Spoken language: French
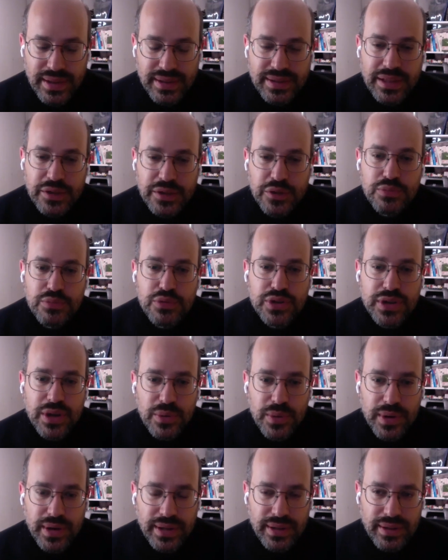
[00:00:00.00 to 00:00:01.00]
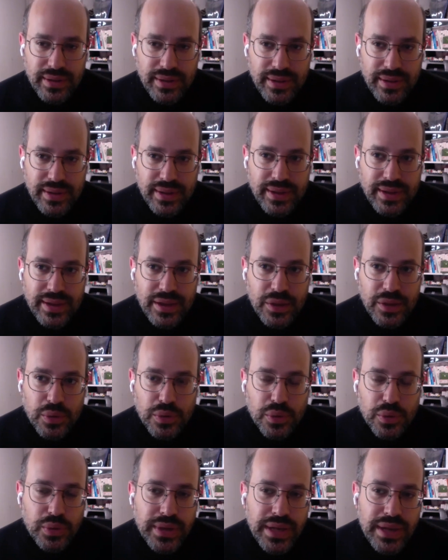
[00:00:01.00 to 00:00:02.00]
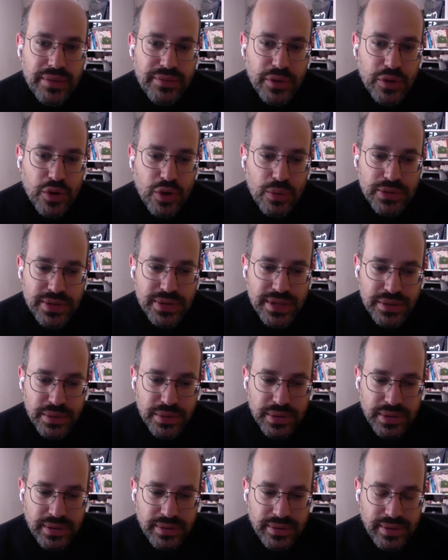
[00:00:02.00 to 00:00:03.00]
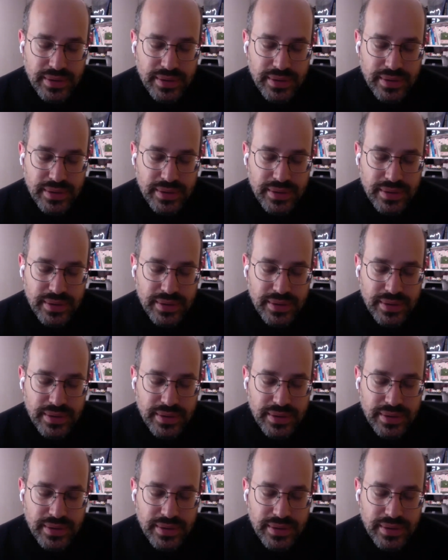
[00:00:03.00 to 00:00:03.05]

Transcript: tu as du bouche à oreille, et donc ton téléphone commence à sonner.